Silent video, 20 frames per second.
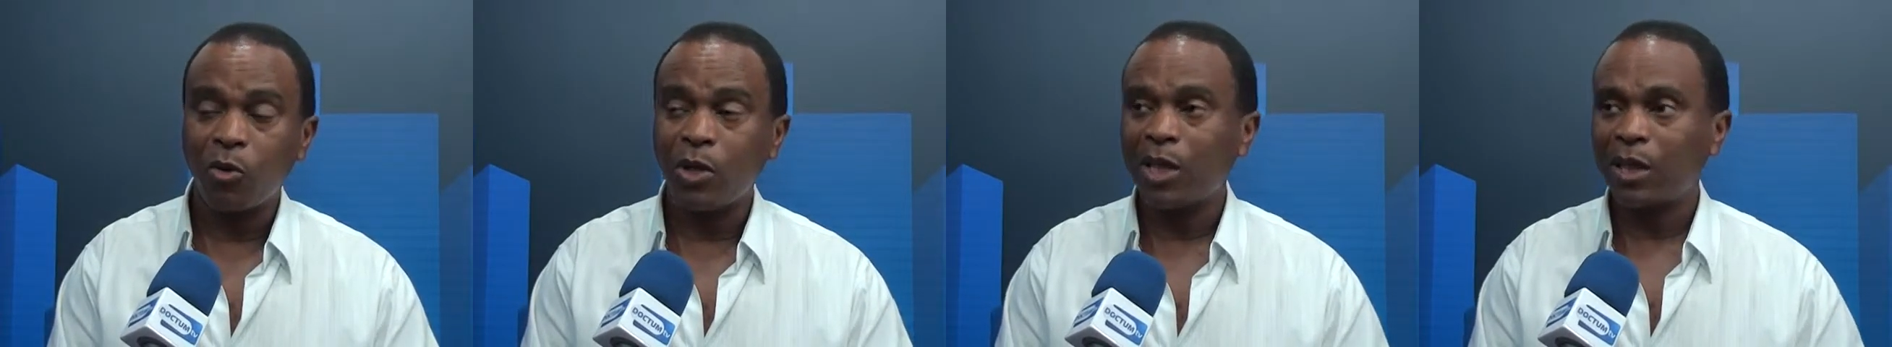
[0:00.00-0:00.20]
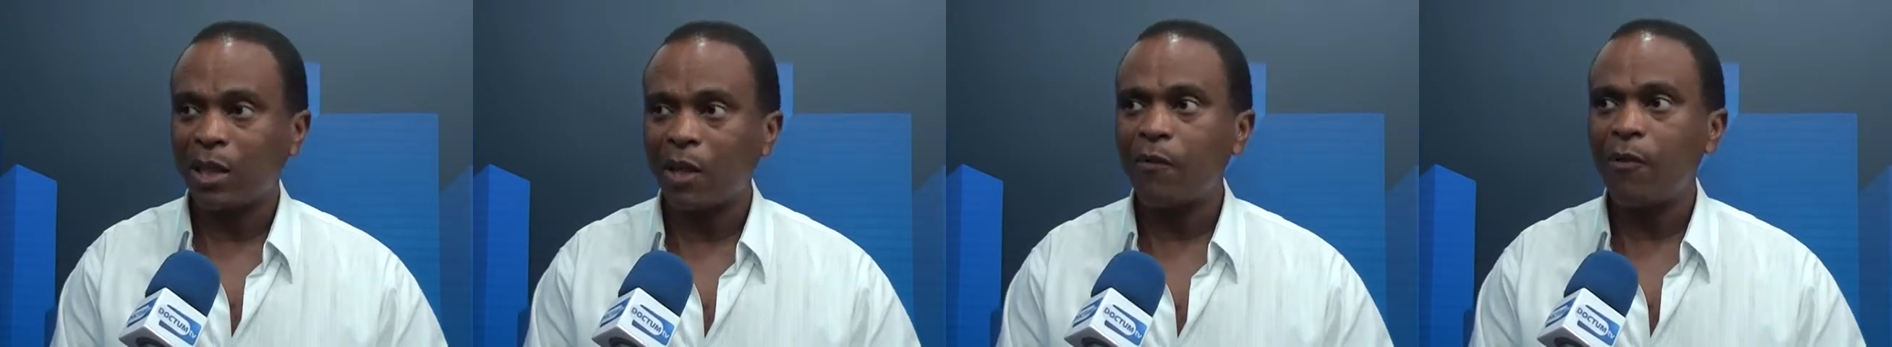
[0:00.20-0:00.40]
O
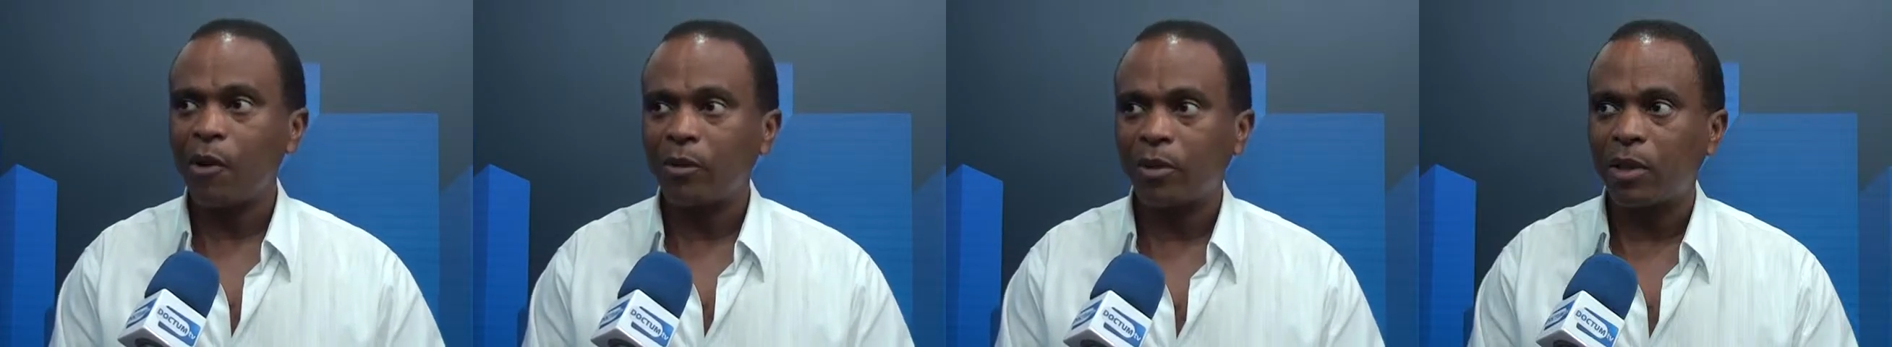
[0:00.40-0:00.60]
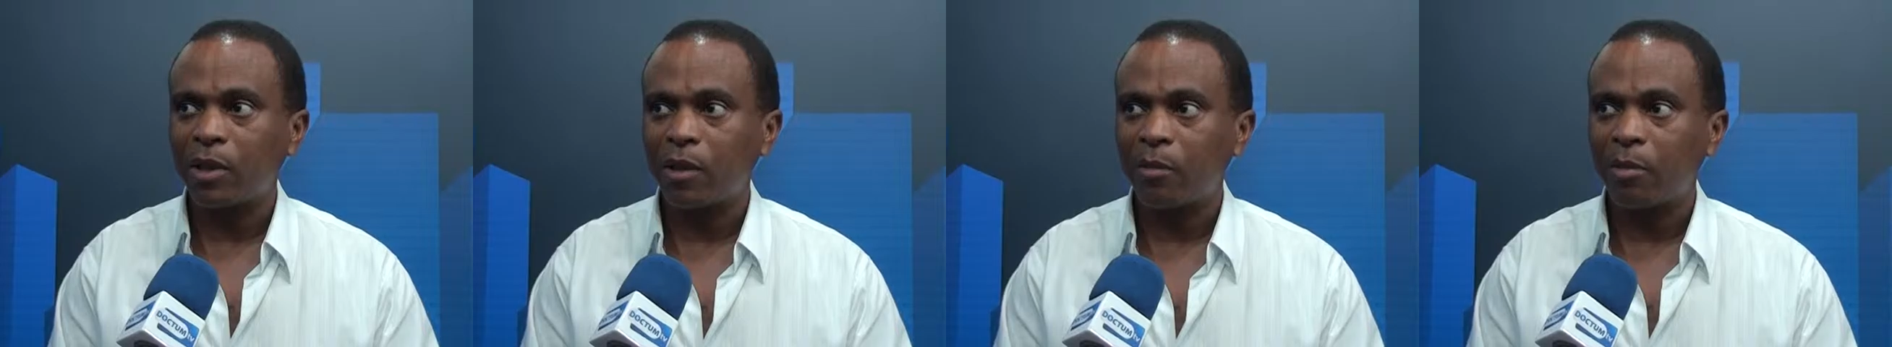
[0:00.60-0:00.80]
que está
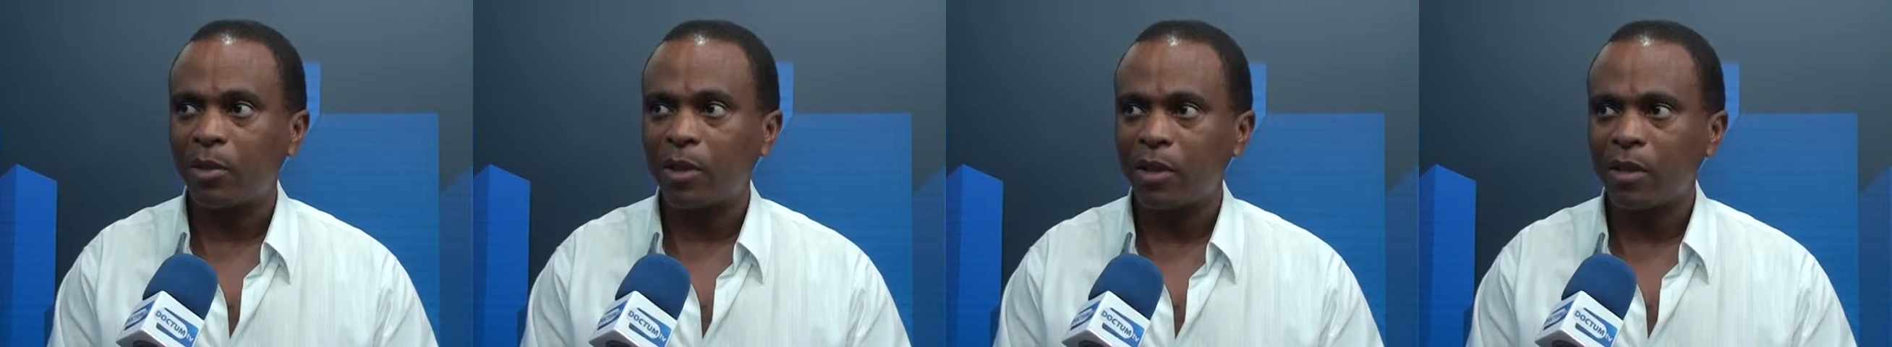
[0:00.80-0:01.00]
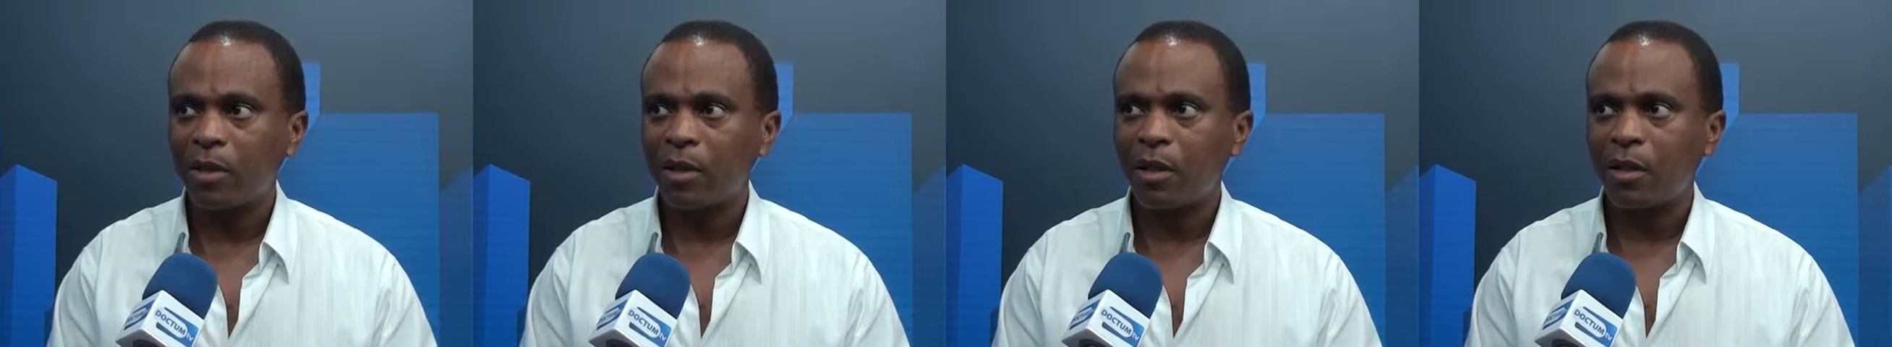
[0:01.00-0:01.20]
faltando na
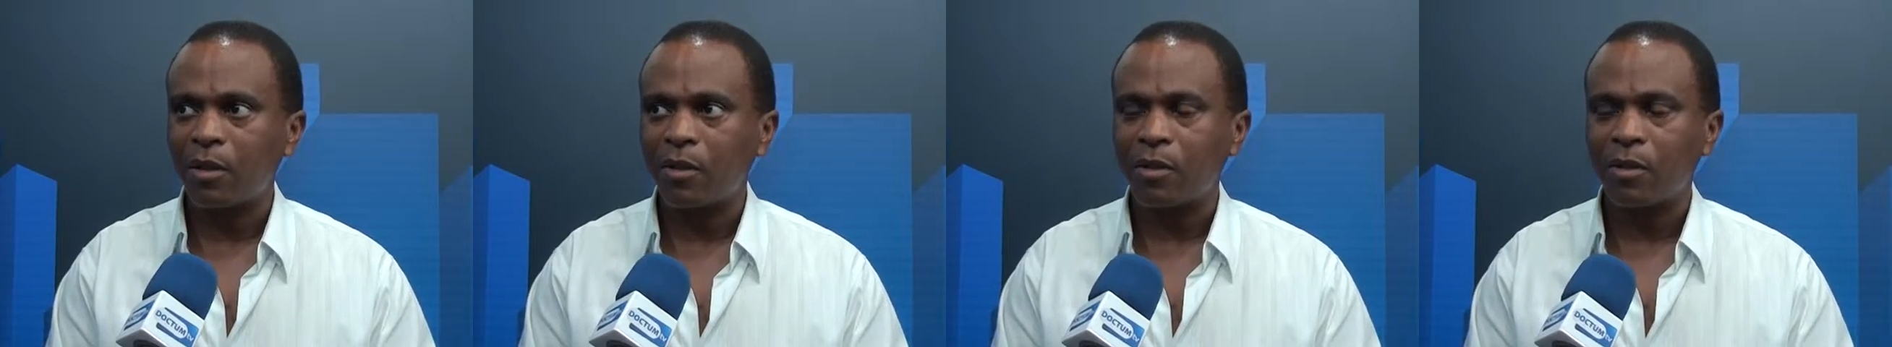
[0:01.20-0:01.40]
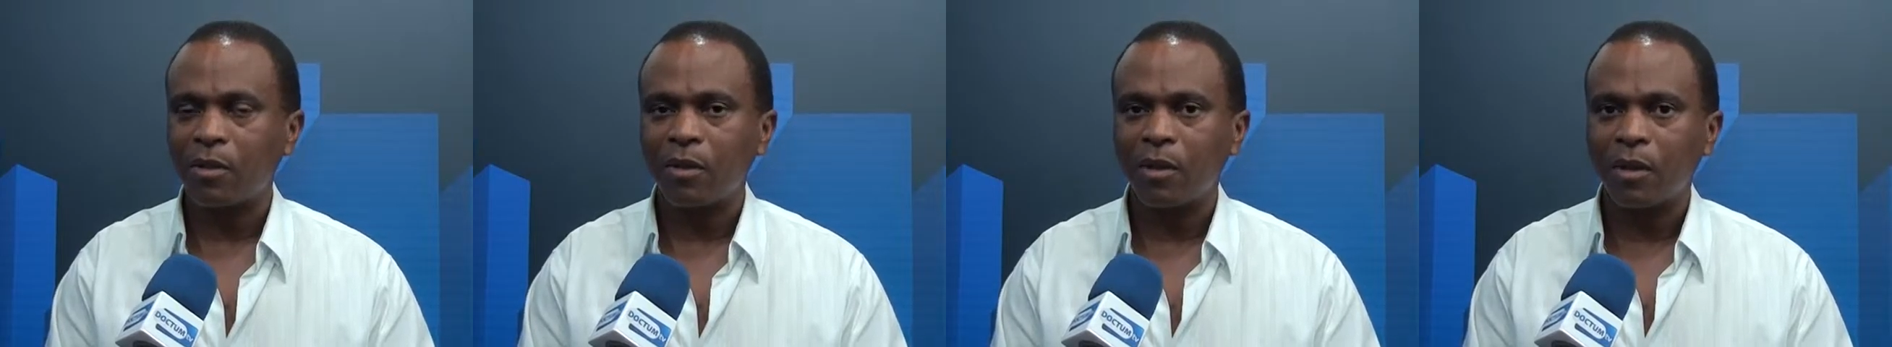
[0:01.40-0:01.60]
política é
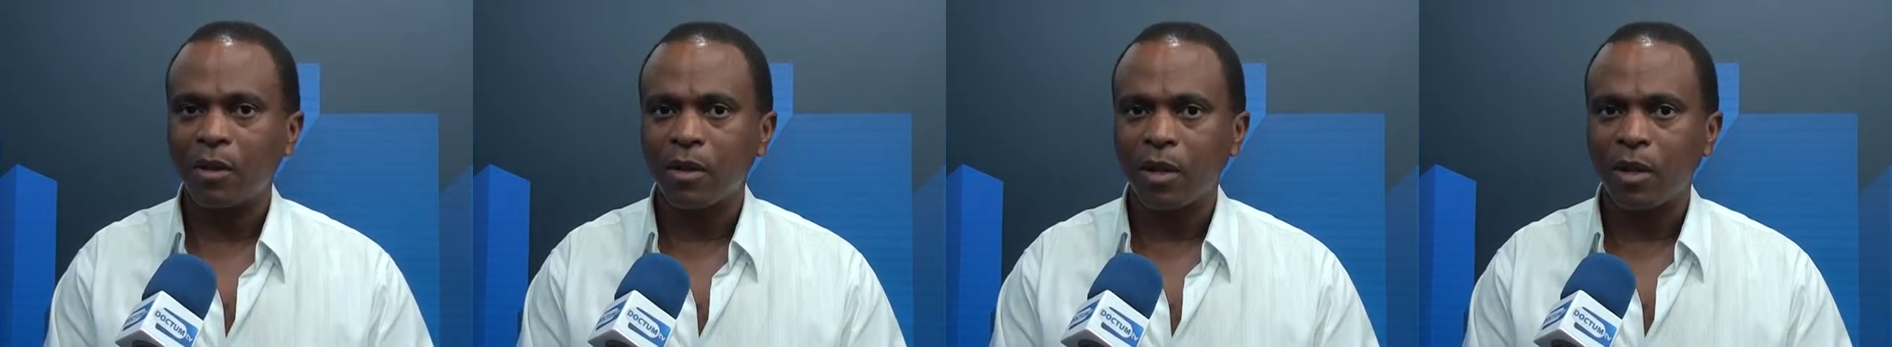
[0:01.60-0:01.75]
isso,